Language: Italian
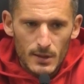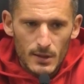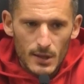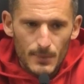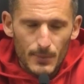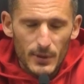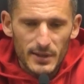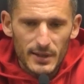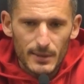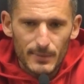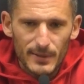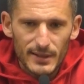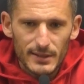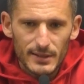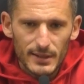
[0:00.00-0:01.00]
E poi
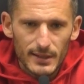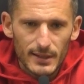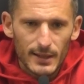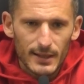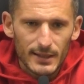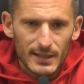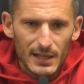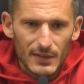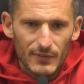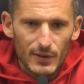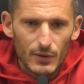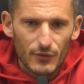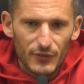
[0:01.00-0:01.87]
chiaramente anche a livello